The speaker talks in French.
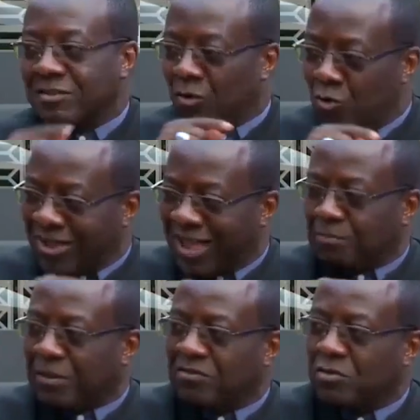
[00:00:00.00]
dans le
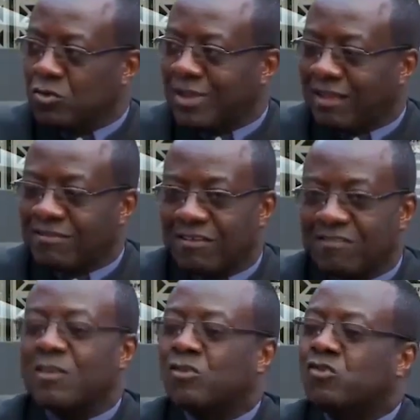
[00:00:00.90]
cadre précis du texte,
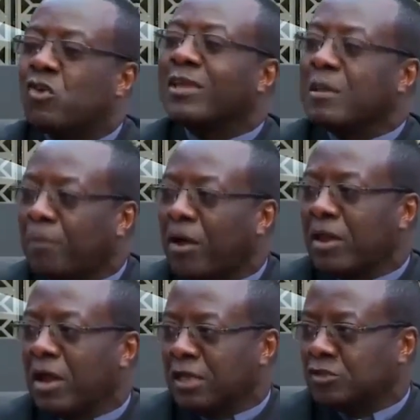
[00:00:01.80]
c'est Dieu qui prend
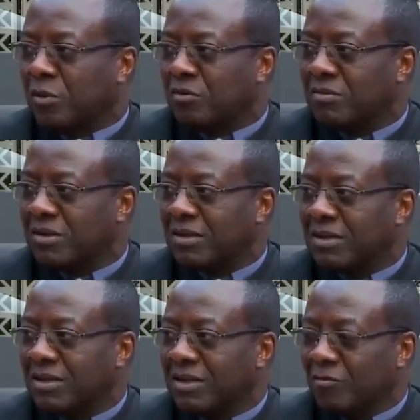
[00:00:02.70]
un engagement.
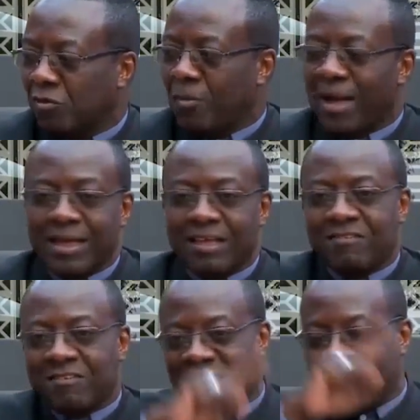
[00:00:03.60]
Vous remarquez
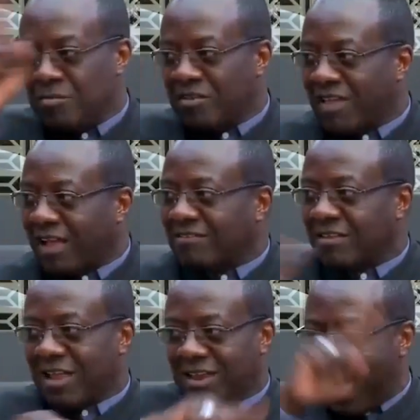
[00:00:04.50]
que si c'est un demi-cercle,
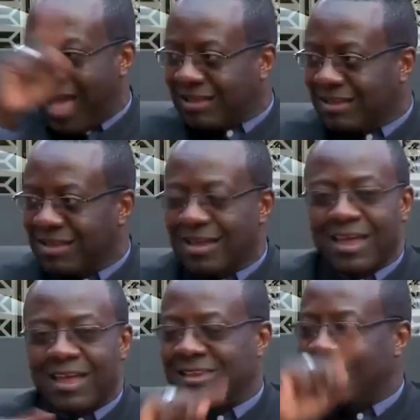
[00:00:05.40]
c'est un arc,
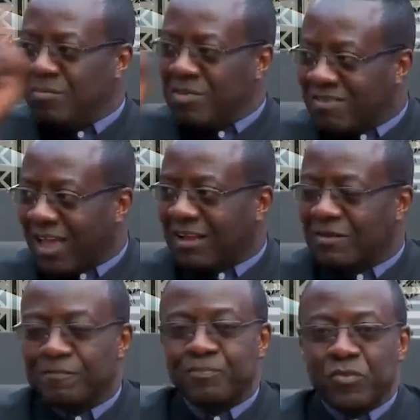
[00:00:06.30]
un
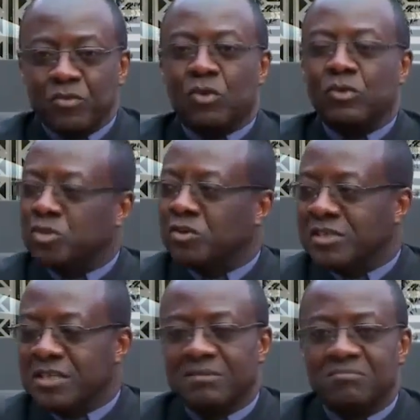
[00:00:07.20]
demi-cercle. Donc Dieu
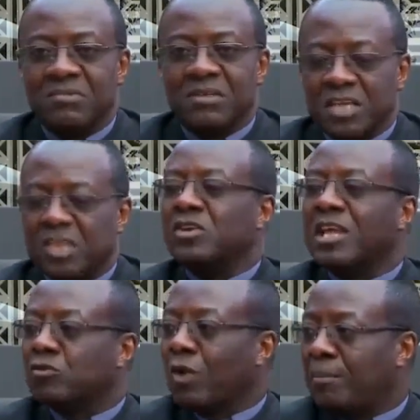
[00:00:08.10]
dit, il ne
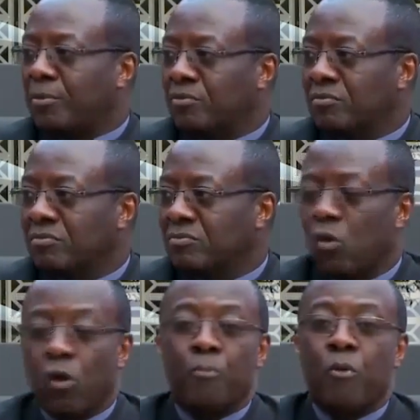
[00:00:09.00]
détruira plus.
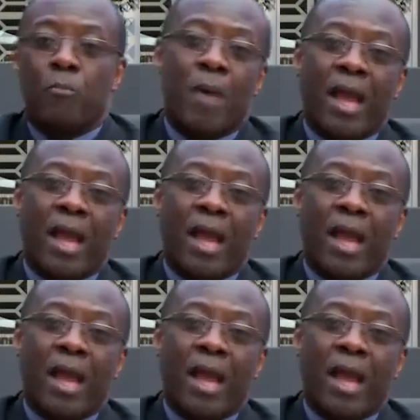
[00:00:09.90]
On peut